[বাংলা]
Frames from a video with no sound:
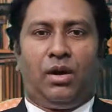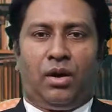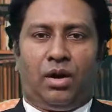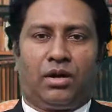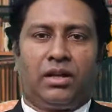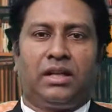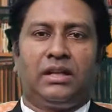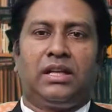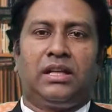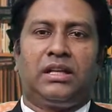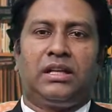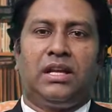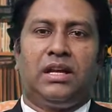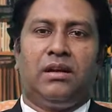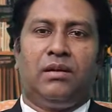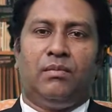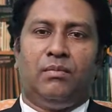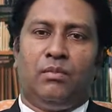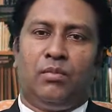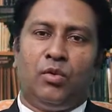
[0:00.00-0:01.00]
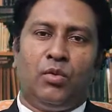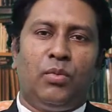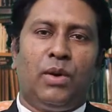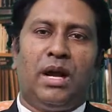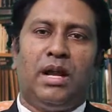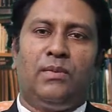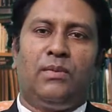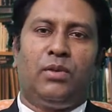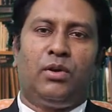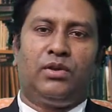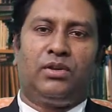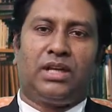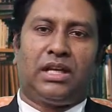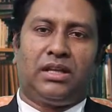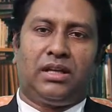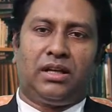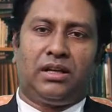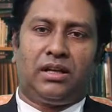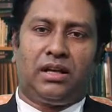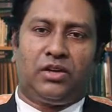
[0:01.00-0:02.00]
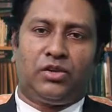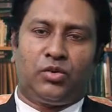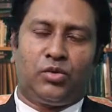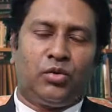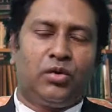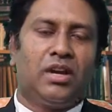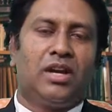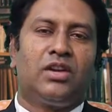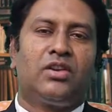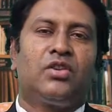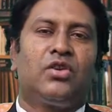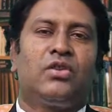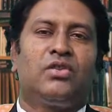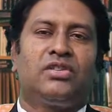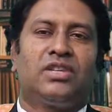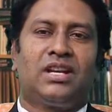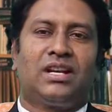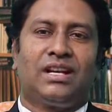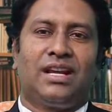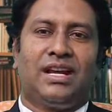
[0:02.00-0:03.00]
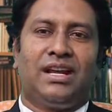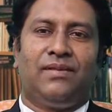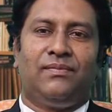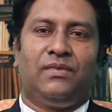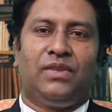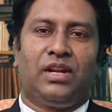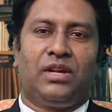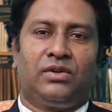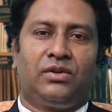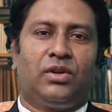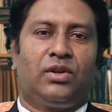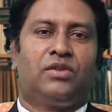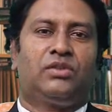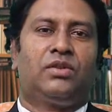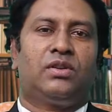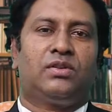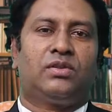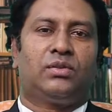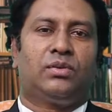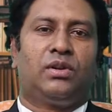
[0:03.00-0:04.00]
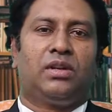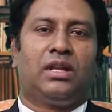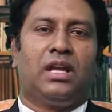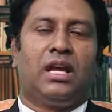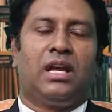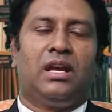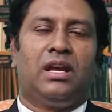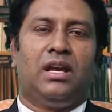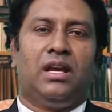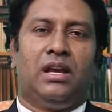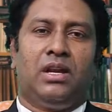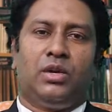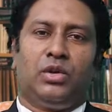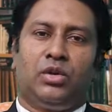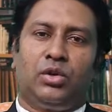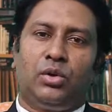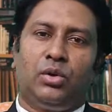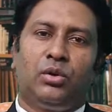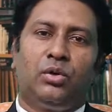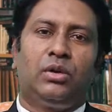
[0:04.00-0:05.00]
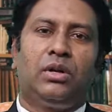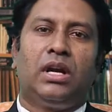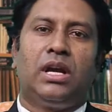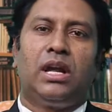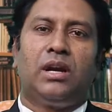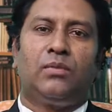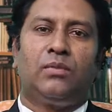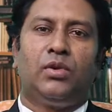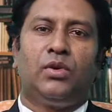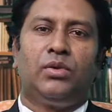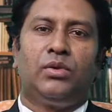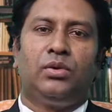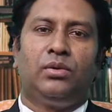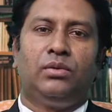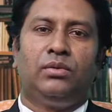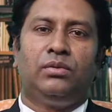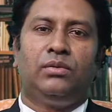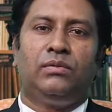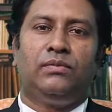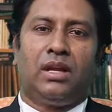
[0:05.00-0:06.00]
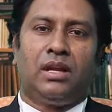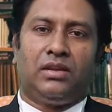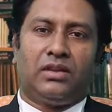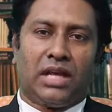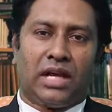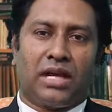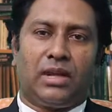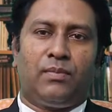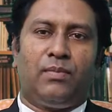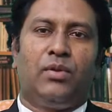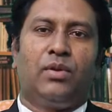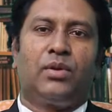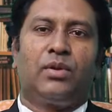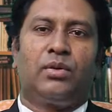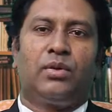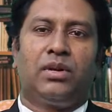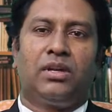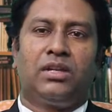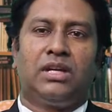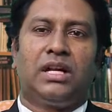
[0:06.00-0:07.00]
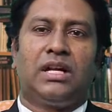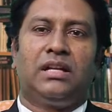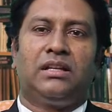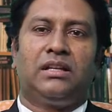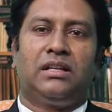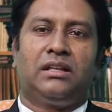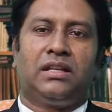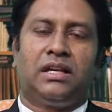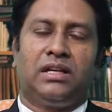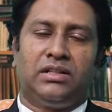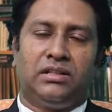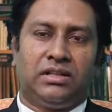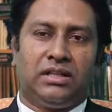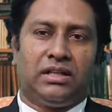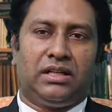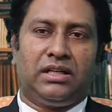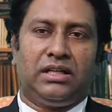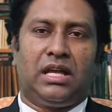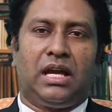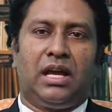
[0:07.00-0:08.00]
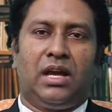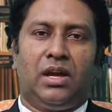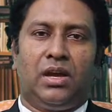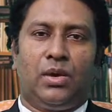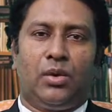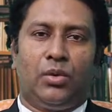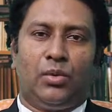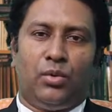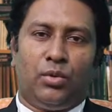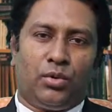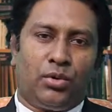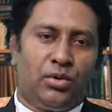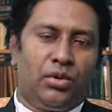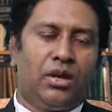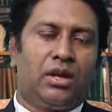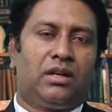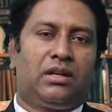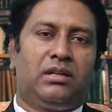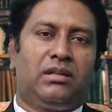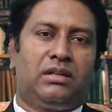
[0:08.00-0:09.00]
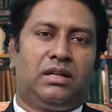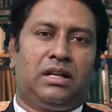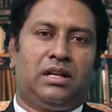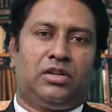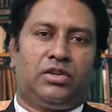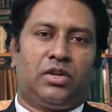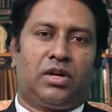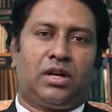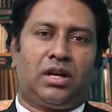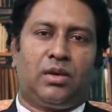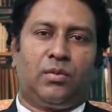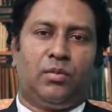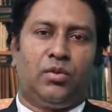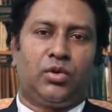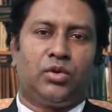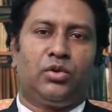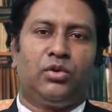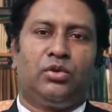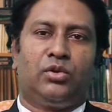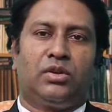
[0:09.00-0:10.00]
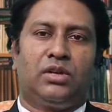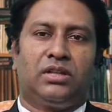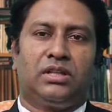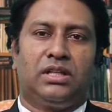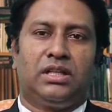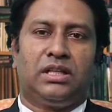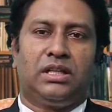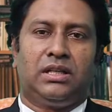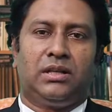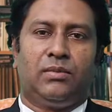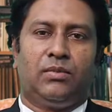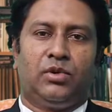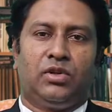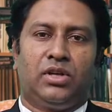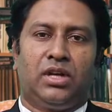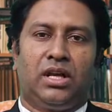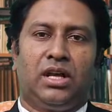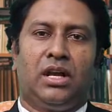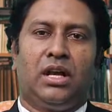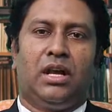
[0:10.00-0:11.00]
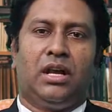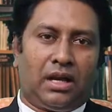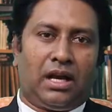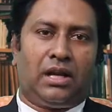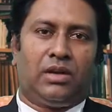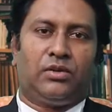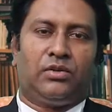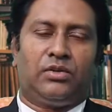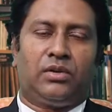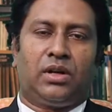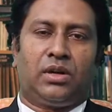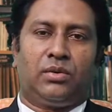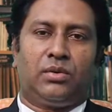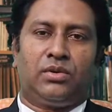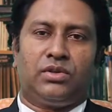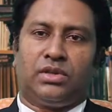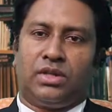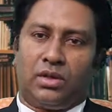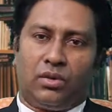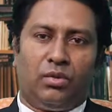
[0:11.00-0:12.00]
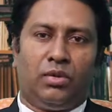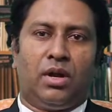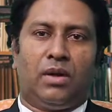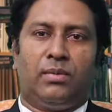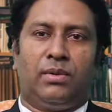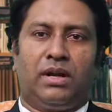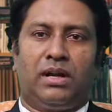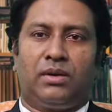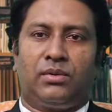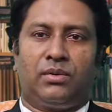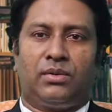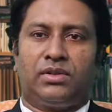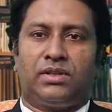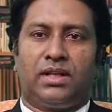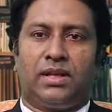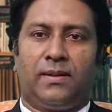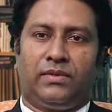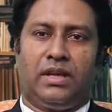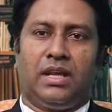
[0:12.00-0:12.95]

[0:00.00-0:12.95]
হঠাৎ একটি মোবাইল ফোন তাদের সুখের সংসারকে তছনছ করে দেয় সুজনের এক বন্ধু তাকে ফোন করে জানান যে তার স্ত্রী রীতা অন্য একটি ছেলের সঙ্গে বসুন্ধরা সিটিতে বসে আলোচনা করছে ঘোরাফেরা করছে